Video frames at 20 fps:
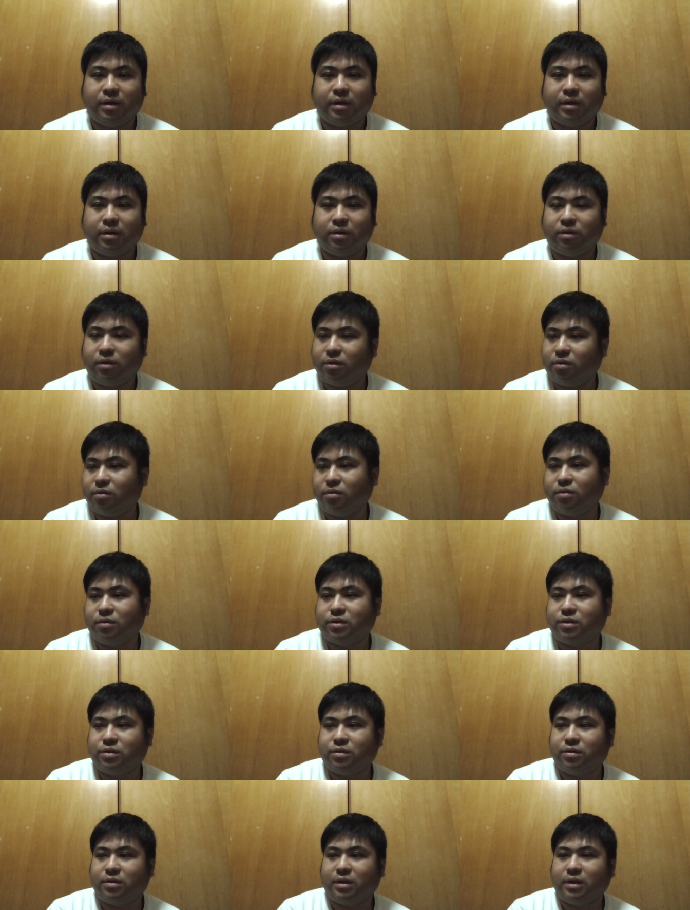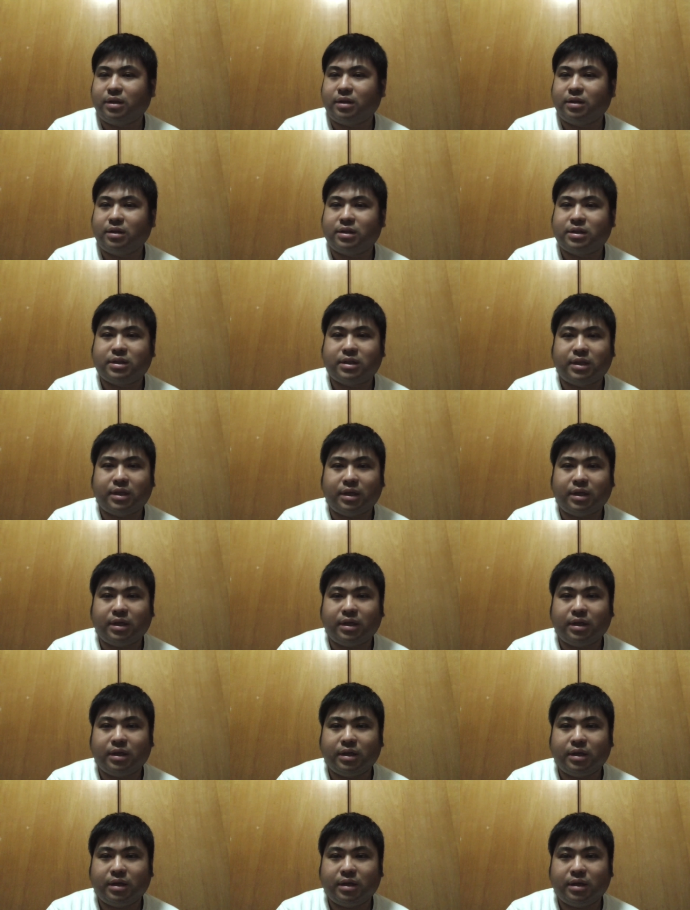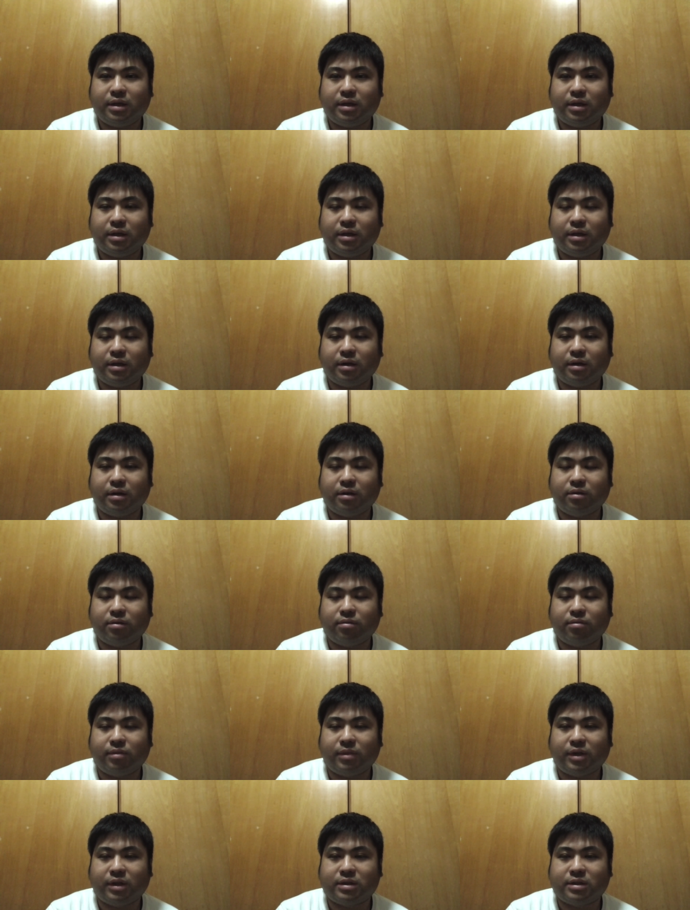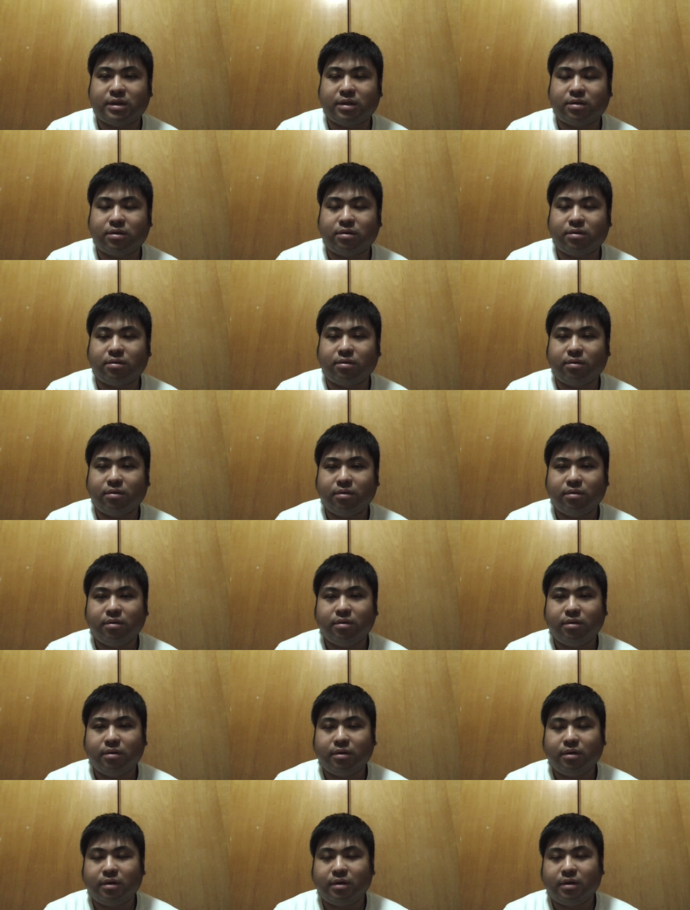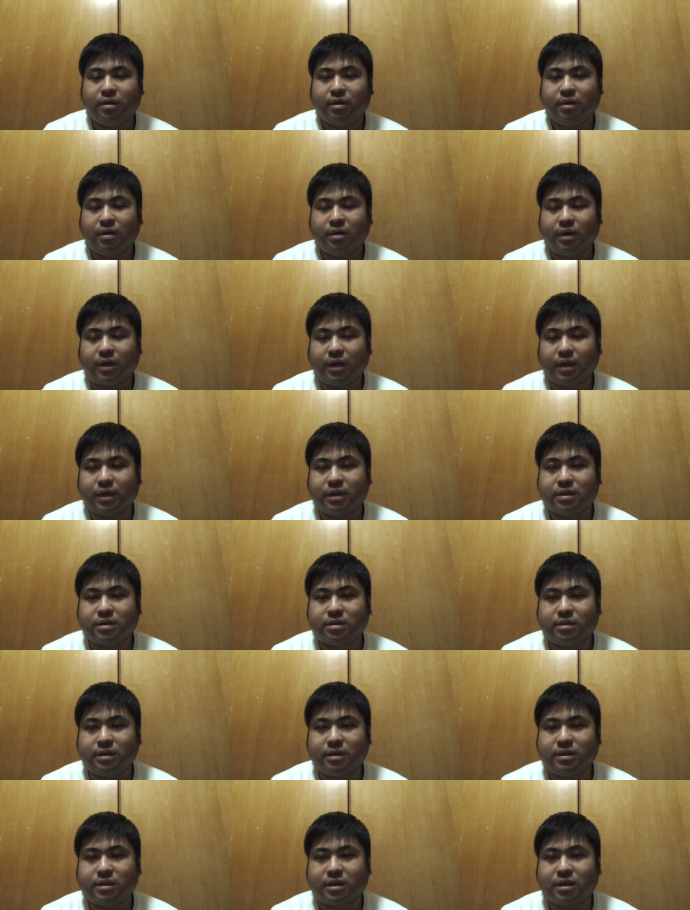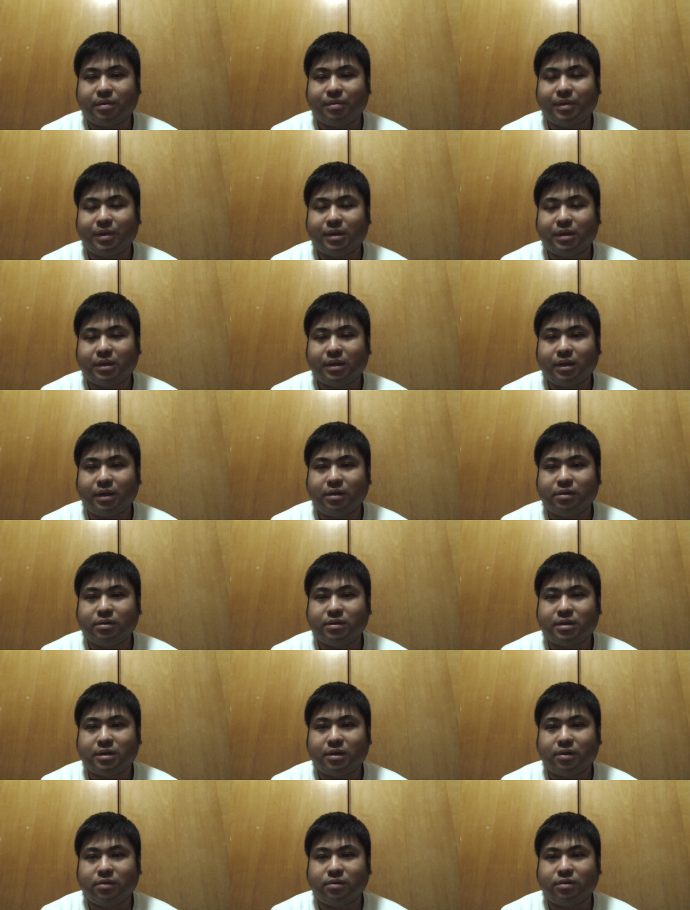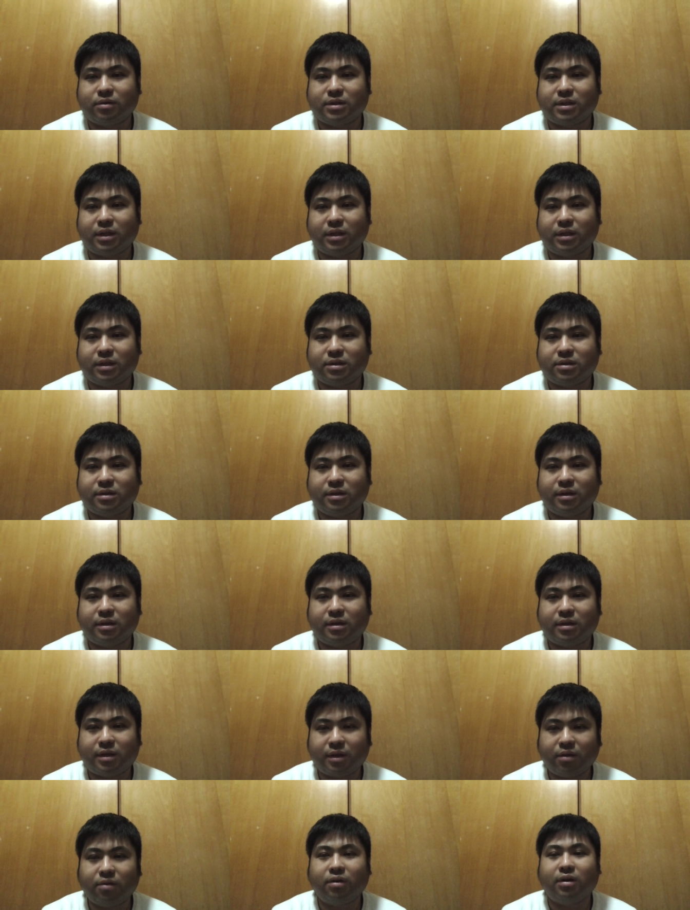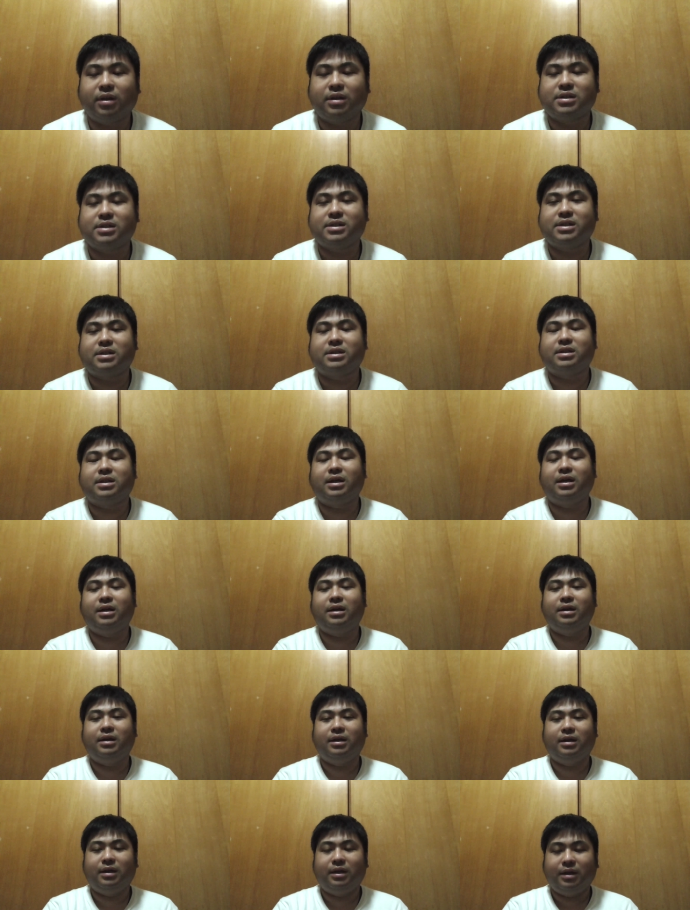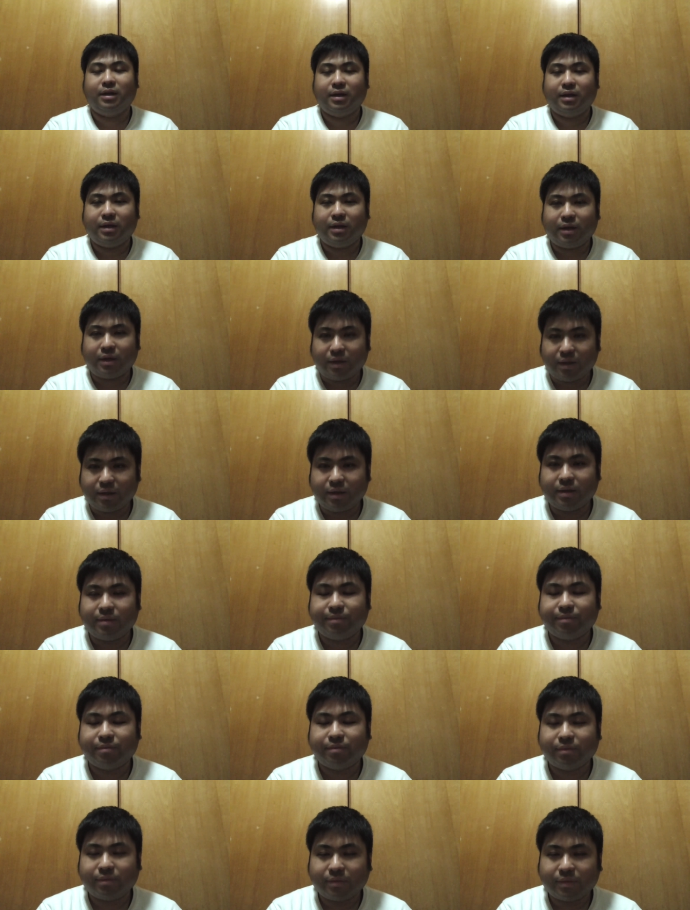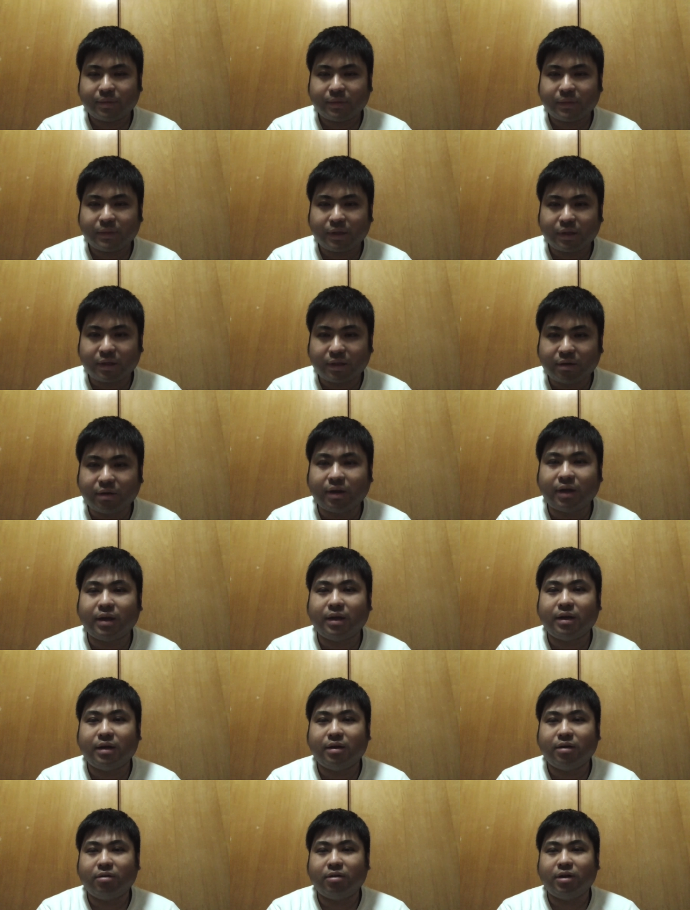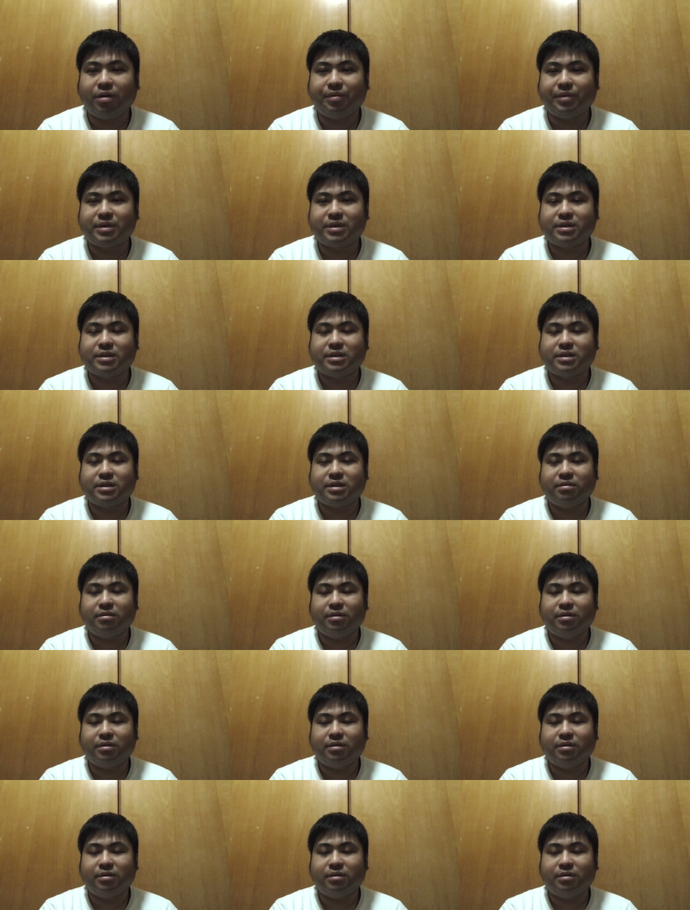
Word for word: 日本を縦断して、窃盗、空き巣で捕まったウザロングさんについてのお話でした。はい。では、終わります。